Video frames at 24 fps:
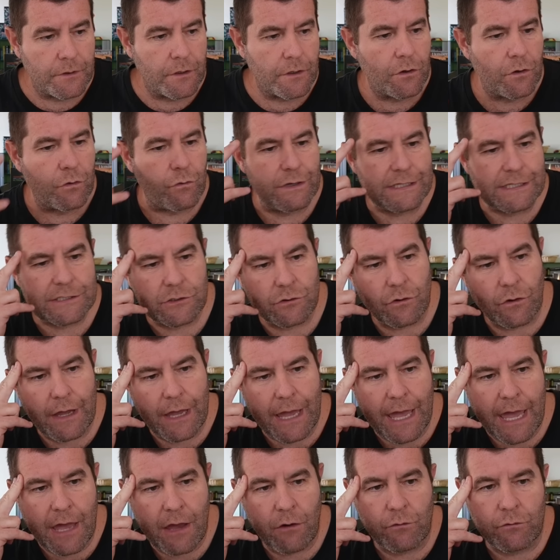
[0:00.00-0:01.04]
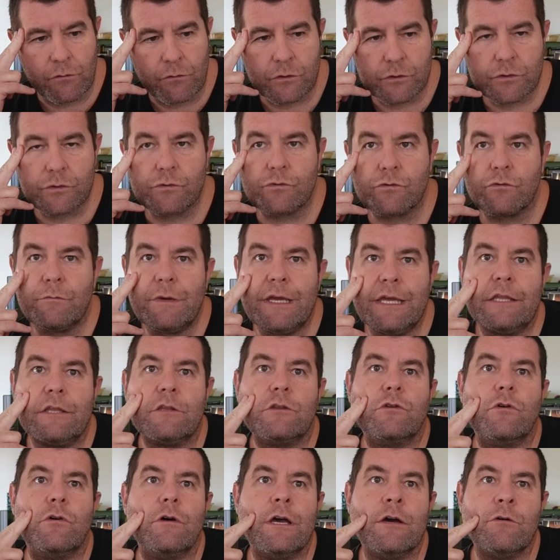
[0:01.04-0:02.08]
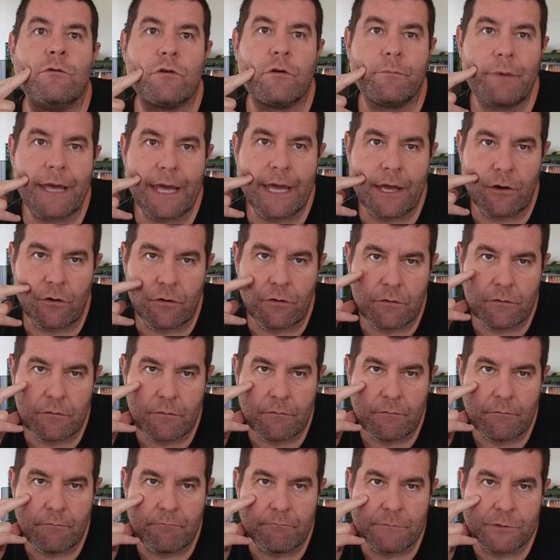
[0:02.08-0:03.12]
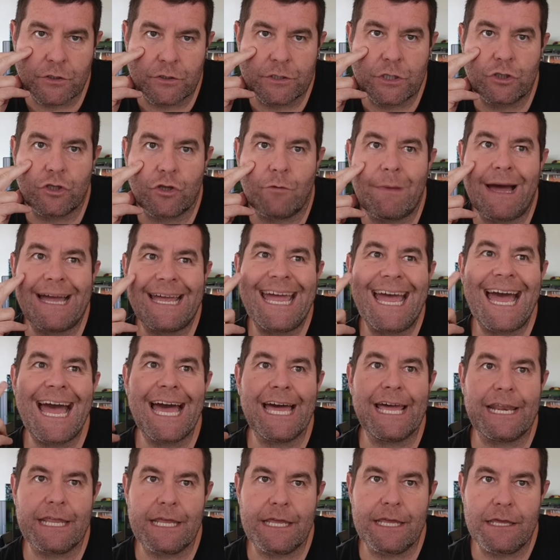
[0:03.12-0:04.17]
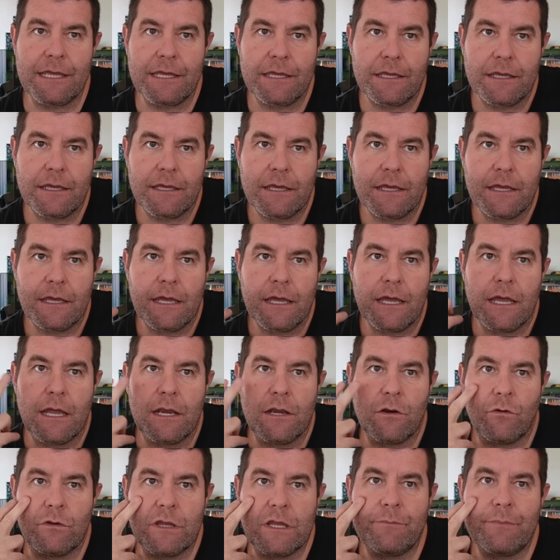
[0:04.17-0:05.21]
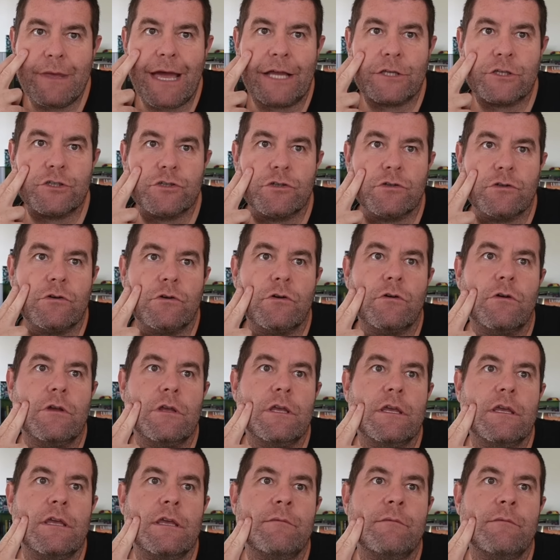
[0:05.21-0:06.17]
questo è uno strumento europeo. Mi sono detto magari non gli piacciono i,